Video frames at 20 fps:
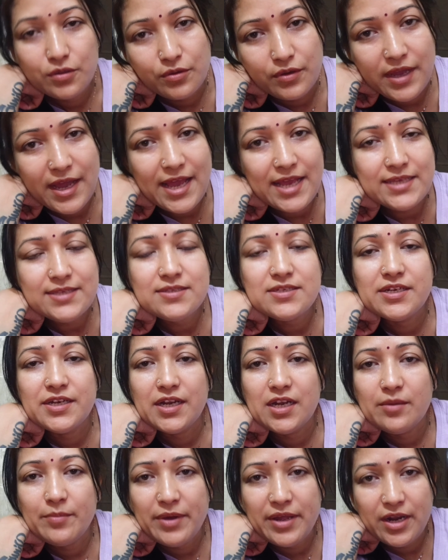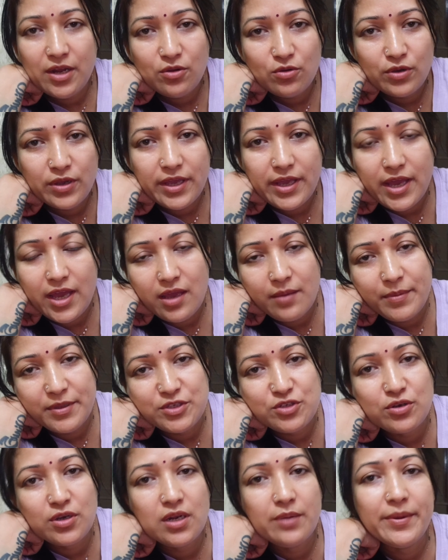तो गैस डिनर हमारा हो गया है
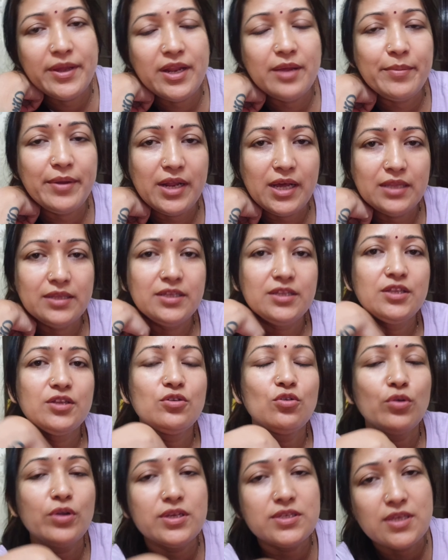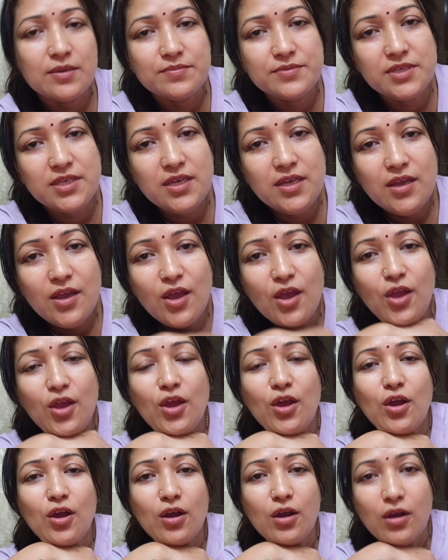बच्चों के लिए मैंने बना दी थी रोटी सब्ज़ी
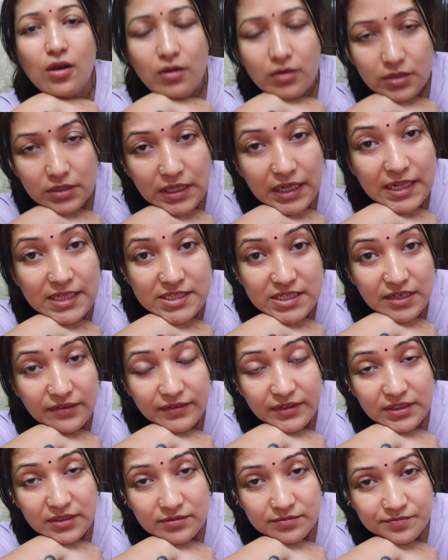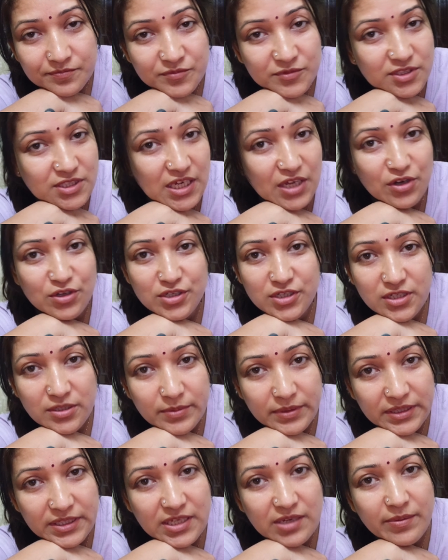और दाल चावल चारों चीज़ें
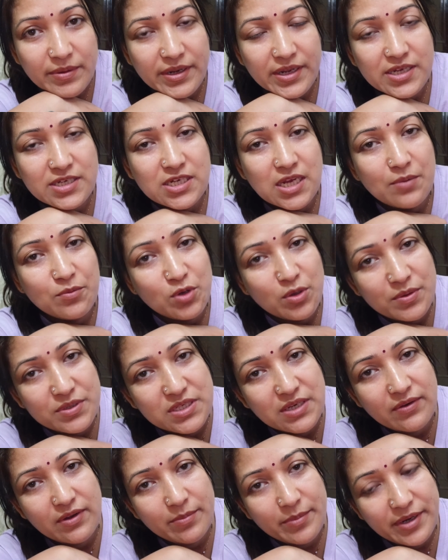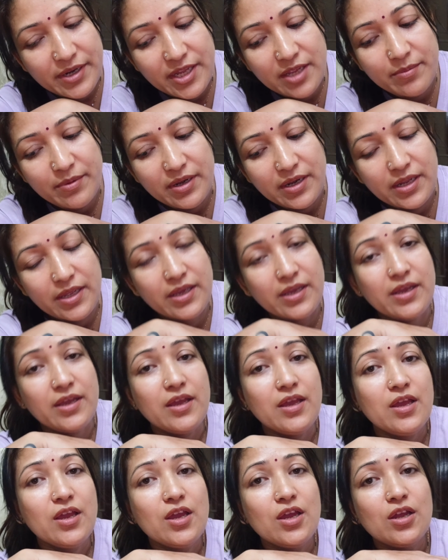बनती हैं हमारे यहाँ शाम को भी चावल बनने ही बनने हैं
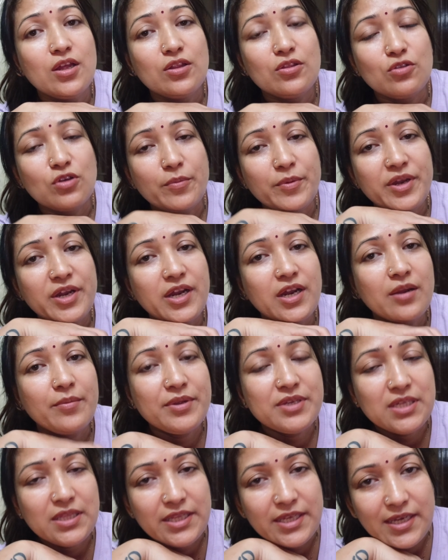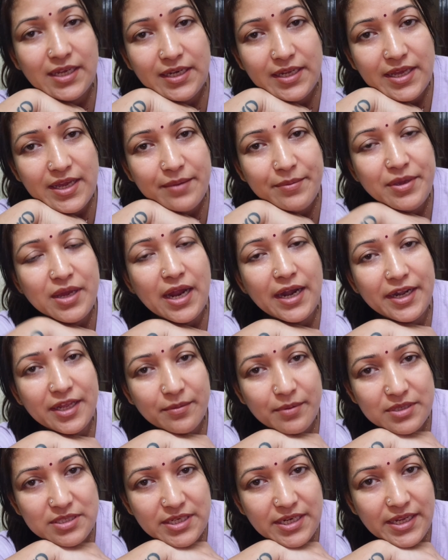तो अभी डिनर हमने जल्दी कर लिया है अभी आठ ही
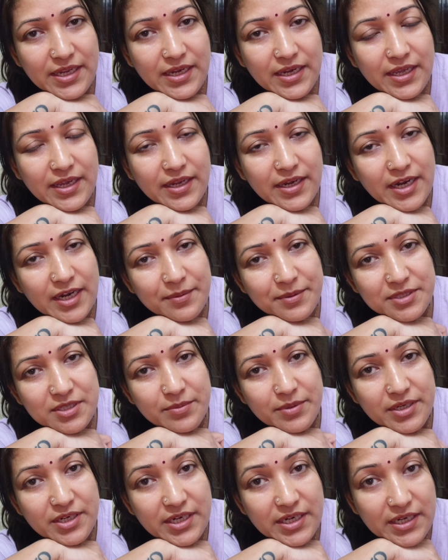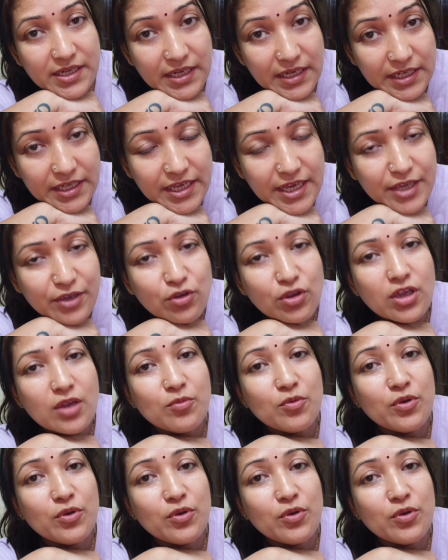बज रहे हैं लेकिन आठ बजे हमने डिनर कर लिया है क्योंकि